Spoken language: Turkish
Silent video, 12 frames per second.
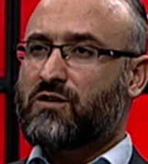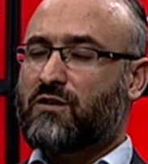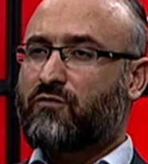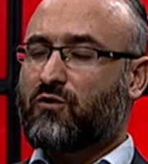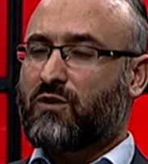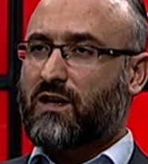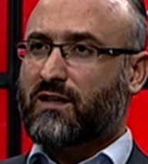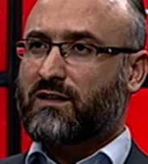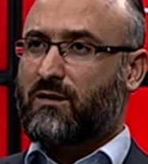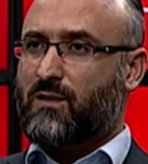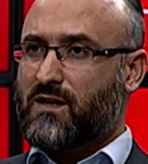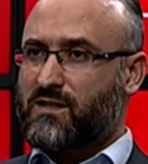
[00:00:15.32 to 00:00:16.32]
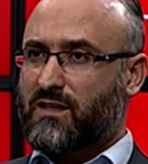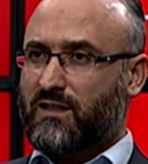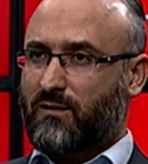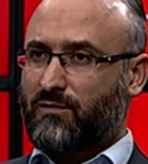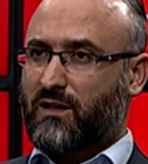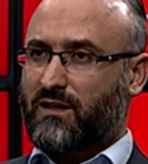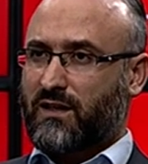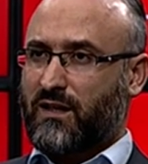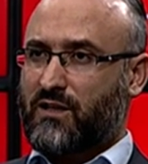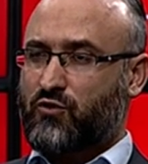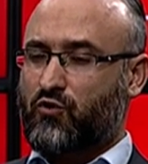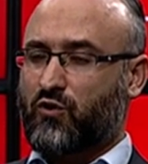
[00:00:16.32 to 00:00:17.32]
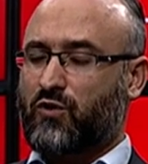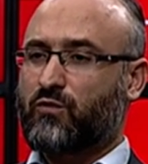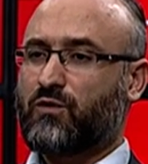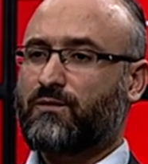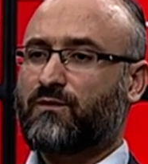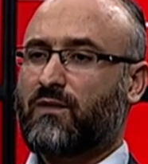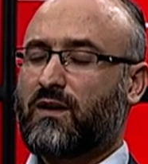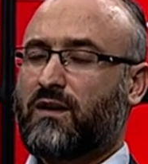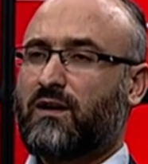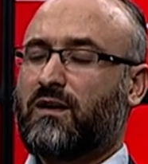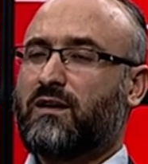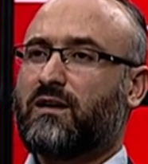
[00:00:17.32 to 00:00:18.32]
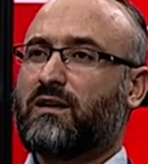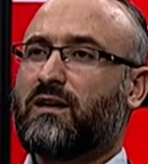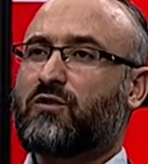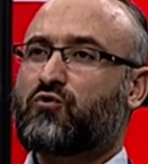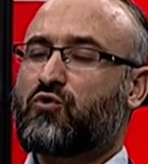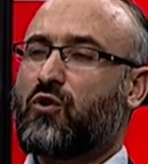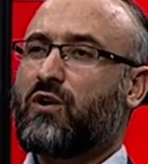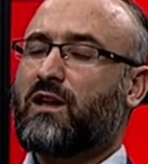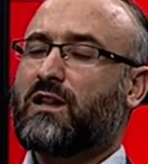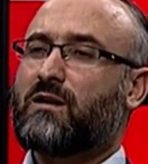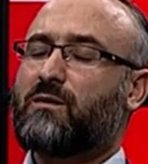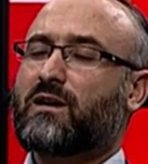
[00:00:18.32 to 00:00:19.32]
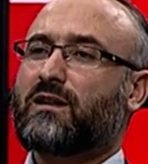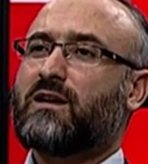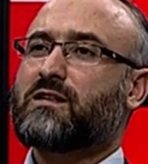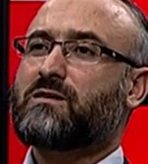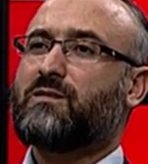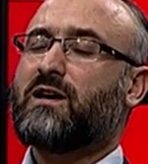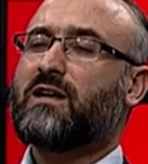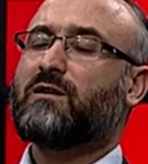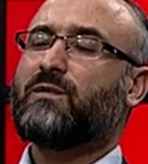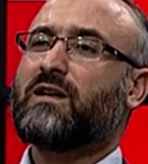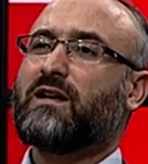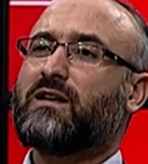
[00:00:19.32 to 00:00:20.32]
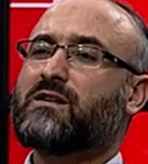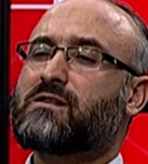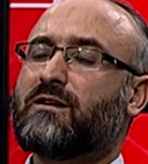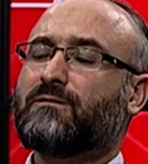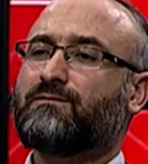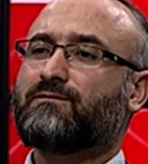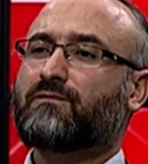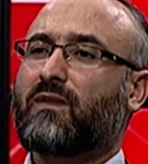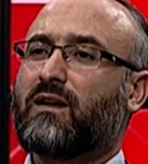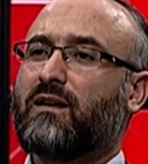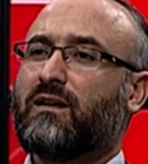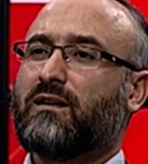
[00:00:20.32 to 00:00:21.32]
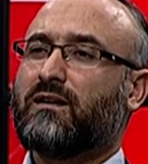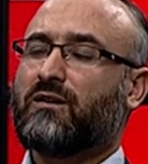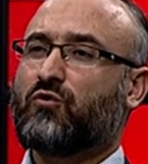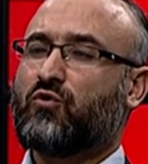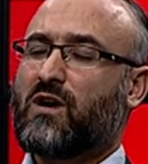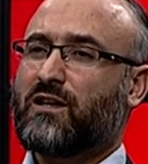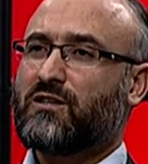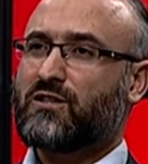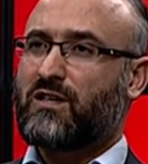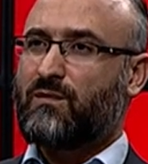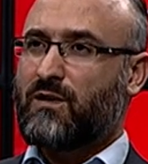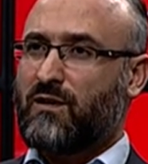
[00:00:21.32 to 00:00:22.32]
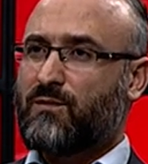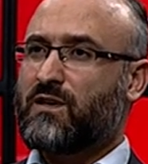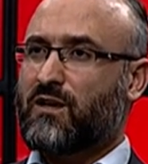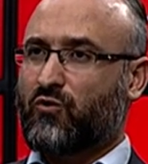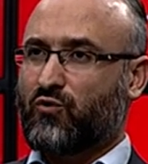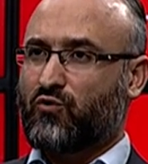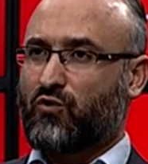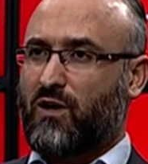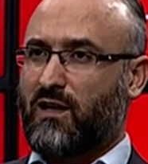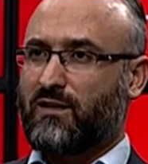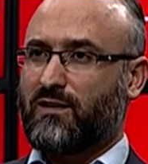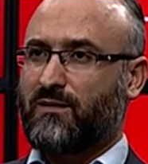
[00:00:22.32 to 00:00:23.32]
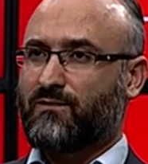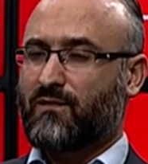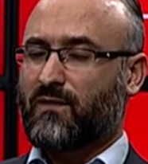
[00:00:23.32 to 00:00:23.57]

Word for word: şerif olarak da bazı kitaplarda geçiyor bu. Ee, şöyle anlamak lazım. Yani bir insan e, günah işleme imkan olduğu halde